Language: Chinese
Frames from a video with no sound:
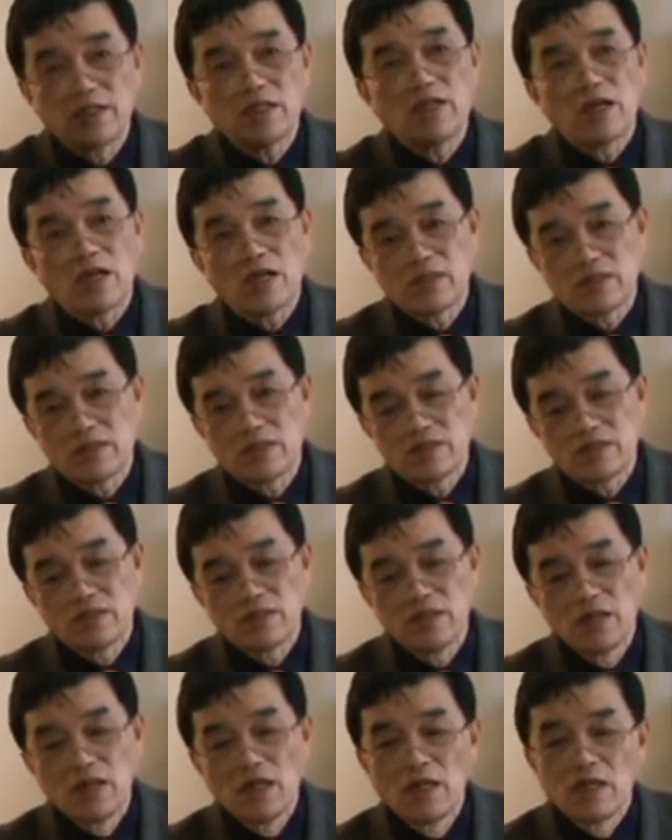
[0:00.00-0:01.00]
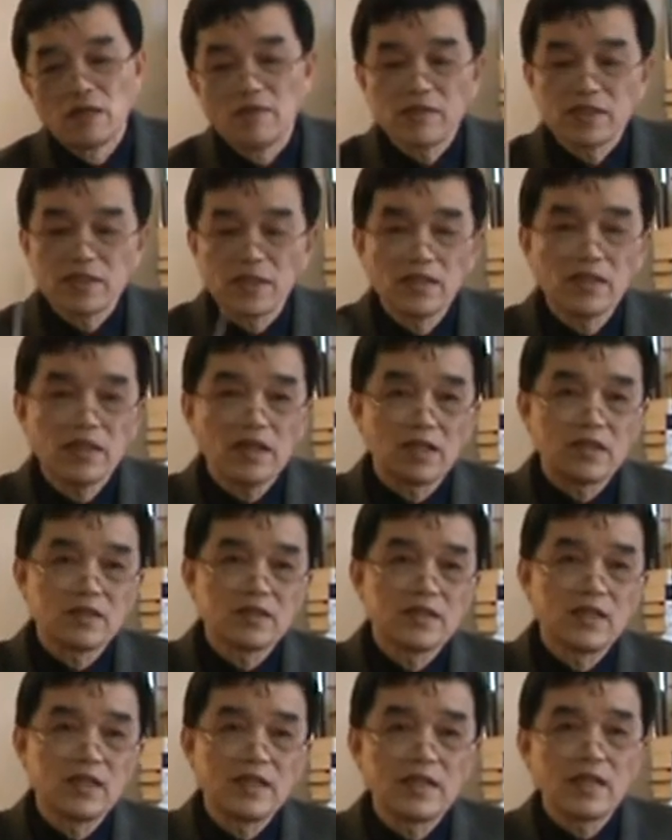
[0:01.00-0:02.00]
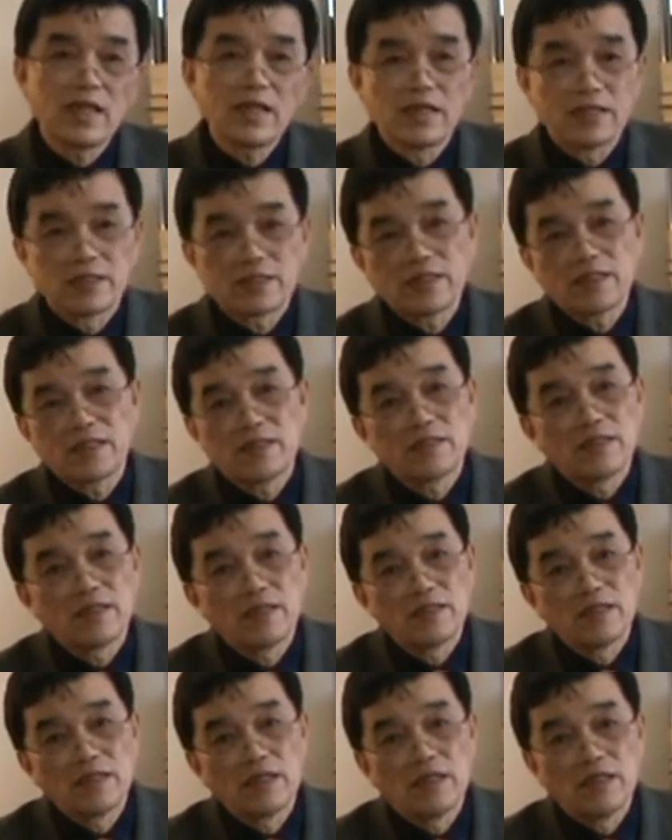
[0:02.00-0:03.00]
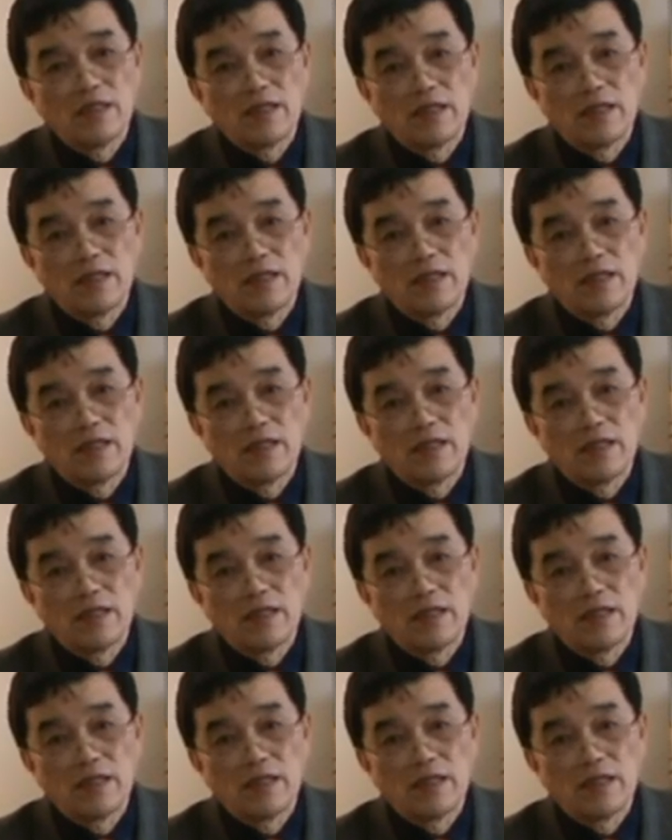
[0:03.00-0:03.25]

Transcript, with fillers: 的儿子，那么神的儿子应该也是跟呃